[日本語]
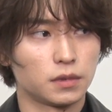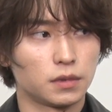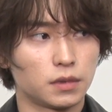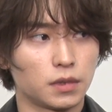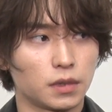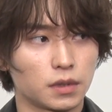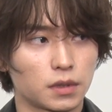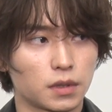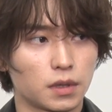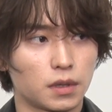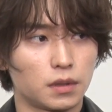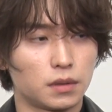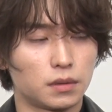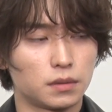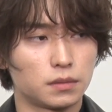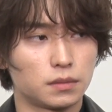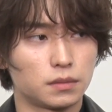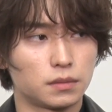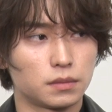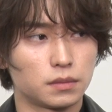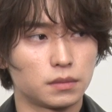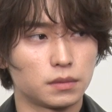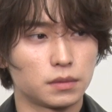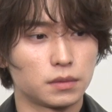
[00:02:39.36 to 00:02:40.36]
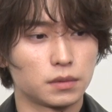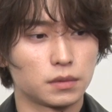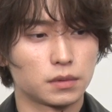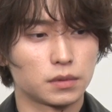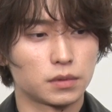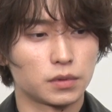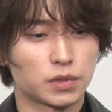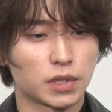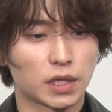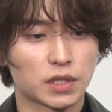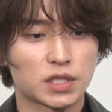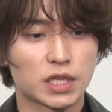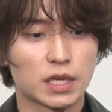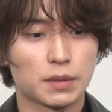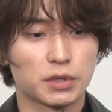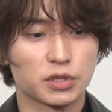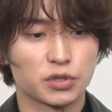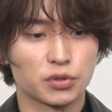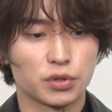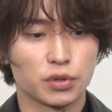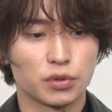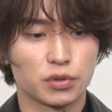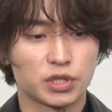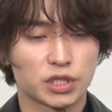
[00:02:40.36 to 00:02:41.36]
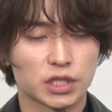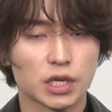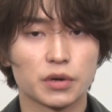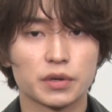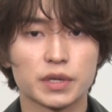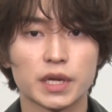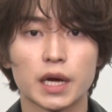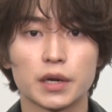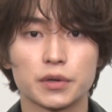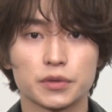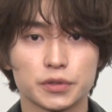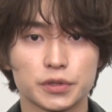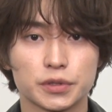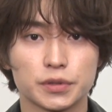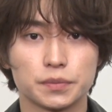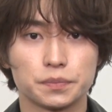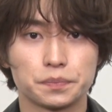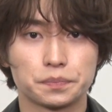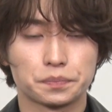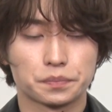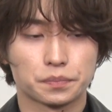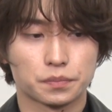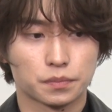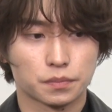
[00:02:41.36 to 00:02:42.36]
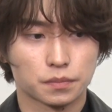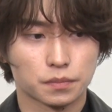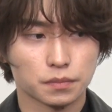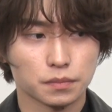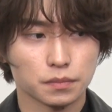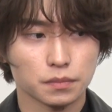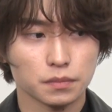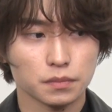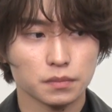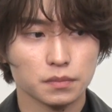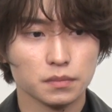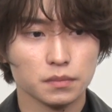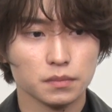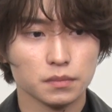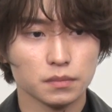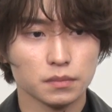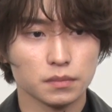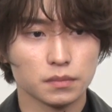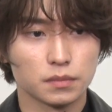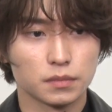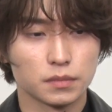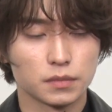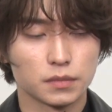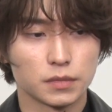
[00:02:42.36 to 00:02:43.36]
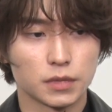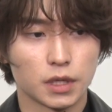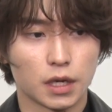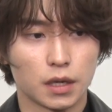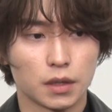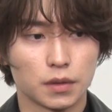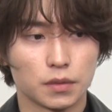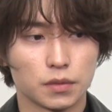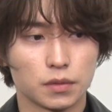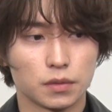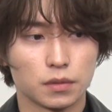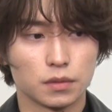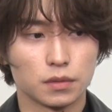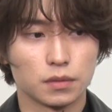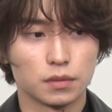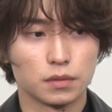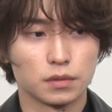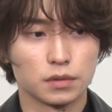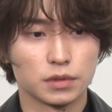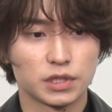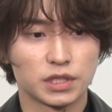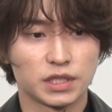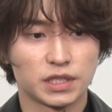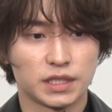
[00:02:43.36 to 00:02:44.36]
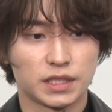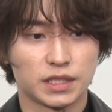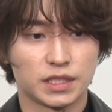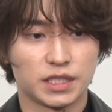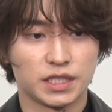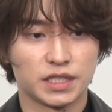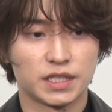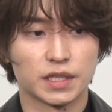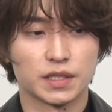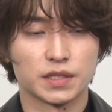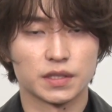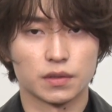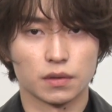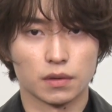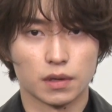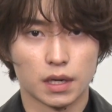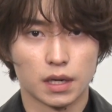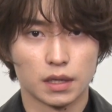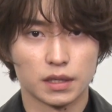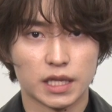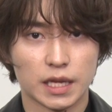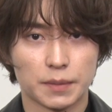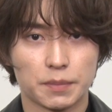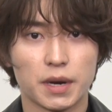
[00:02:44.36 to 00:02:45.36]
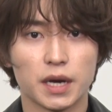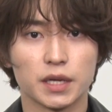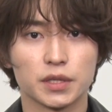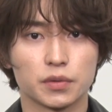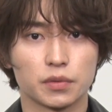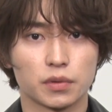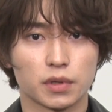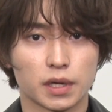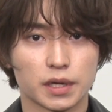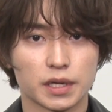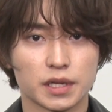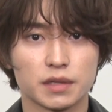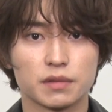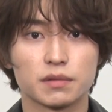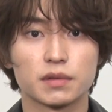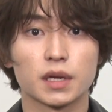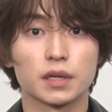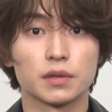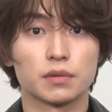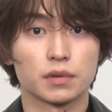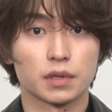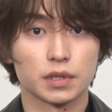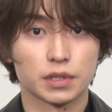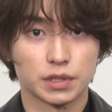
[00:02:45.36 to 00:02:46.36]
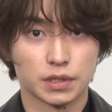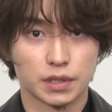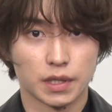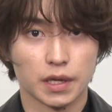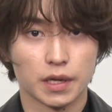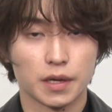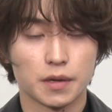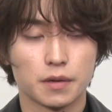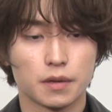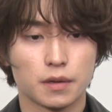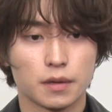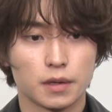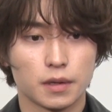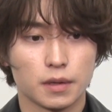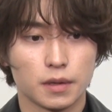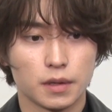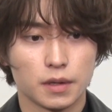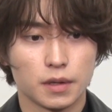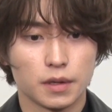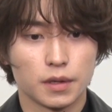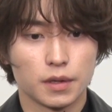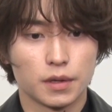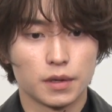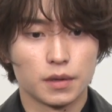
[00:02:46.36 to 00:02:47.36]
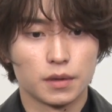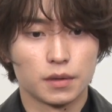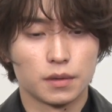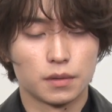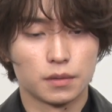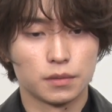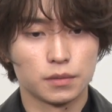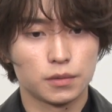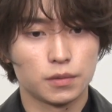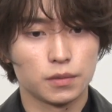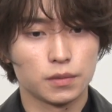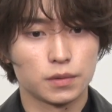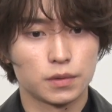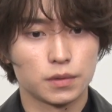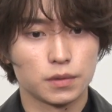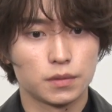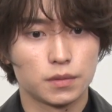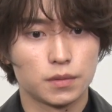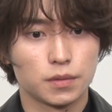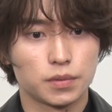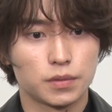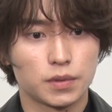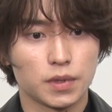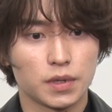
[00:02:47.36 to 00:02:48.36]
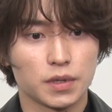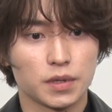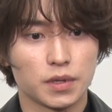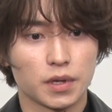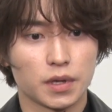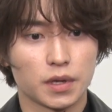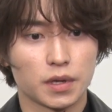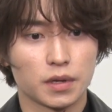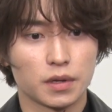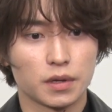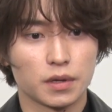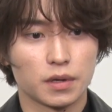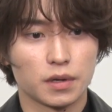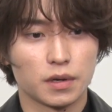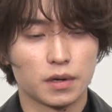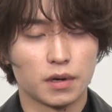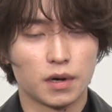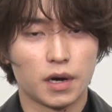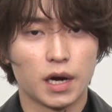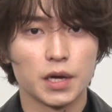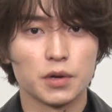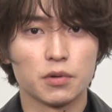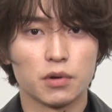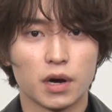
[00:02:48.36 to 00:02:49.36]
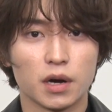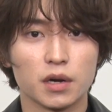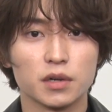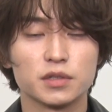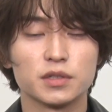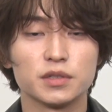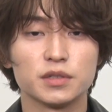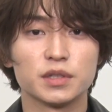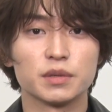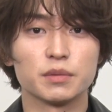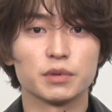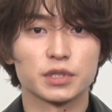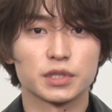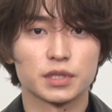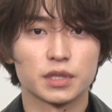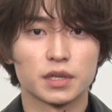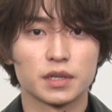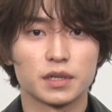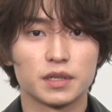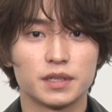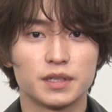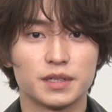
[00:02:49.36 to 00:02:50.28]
なんか撮影場所の近くにあるあの施設とかデパートとかに行ったりとかして本当ずっと2人で愛を育んでました